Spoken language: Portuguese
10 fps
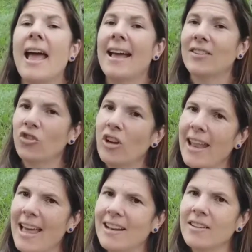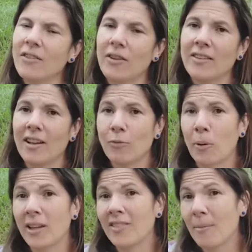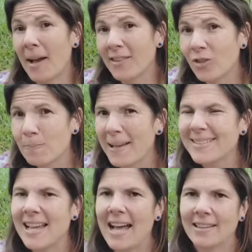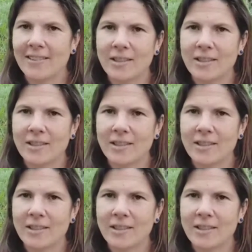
Essas janelas às vezes elas podem ser mais espaçadas,